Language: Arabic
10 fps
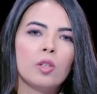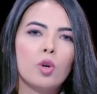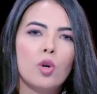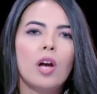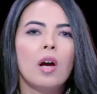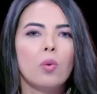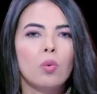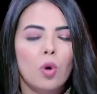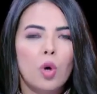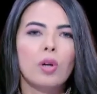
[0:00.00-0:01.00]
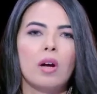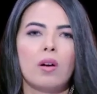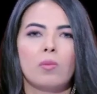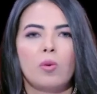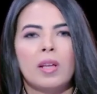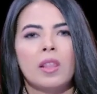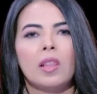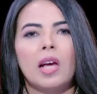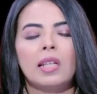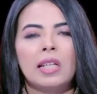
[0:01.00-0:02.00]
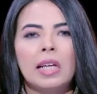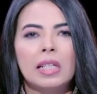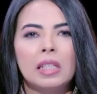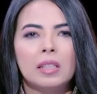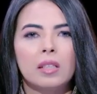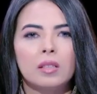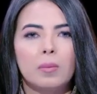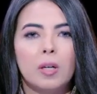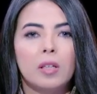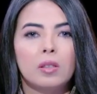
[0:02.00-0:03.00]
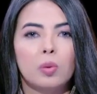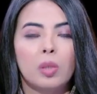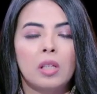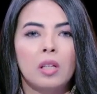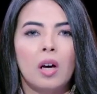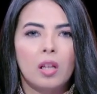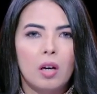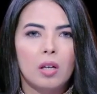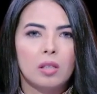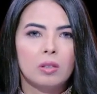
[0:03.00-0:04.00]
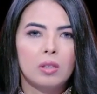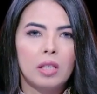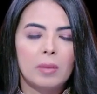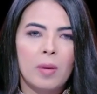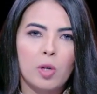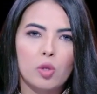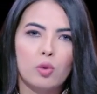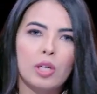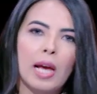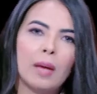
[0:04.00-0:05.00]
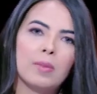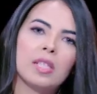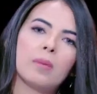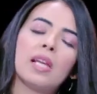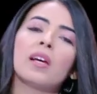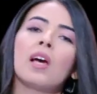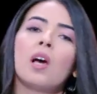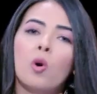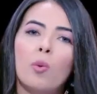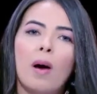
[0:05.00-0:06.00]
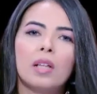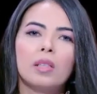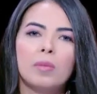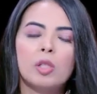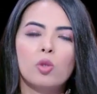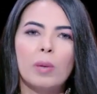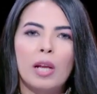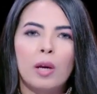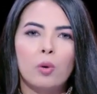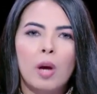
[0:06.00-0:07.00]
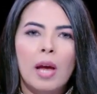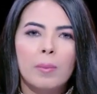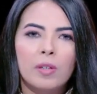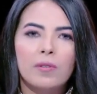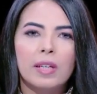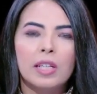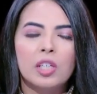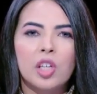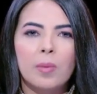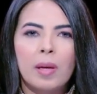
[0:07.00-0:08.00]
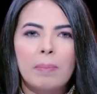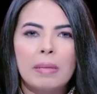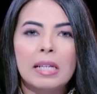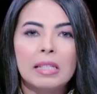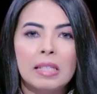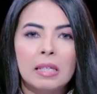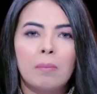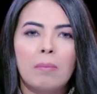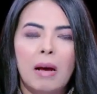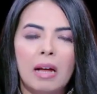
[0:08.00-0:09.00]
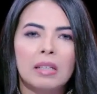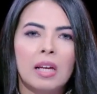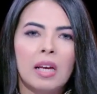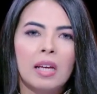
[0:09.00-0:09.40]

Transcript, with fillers: الكره واخرى مماثله للجنه الانضباط والاخلاق ضد امام عاشور لاعب الزمالك وبعض من زملائه من فريق الشباب بناديهم بعد